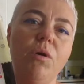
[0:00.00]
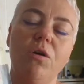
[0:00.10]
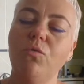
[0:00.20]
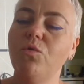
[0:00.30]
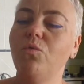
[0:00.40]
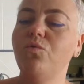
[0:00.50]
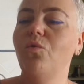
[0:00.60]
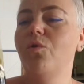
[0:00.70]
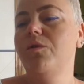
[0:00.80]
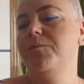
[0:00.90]
макароны
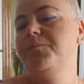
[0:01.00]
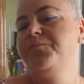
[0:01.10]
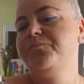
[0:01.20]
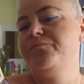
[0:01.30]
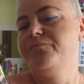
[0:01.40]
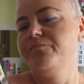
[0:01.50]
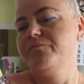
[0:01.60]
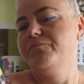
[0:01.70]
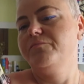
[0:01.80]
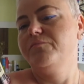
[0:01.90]
удон.
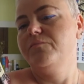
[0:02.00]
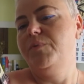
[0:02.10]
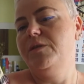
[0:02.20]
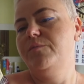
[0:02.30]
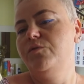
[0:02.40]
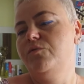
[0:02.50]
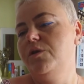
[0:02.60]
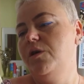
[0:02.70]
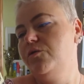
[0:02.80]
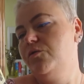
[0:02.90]
Пять минут и
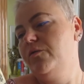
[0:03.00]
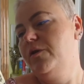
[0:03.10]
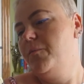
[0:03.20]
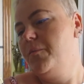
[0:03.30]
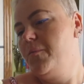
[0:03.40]
готово.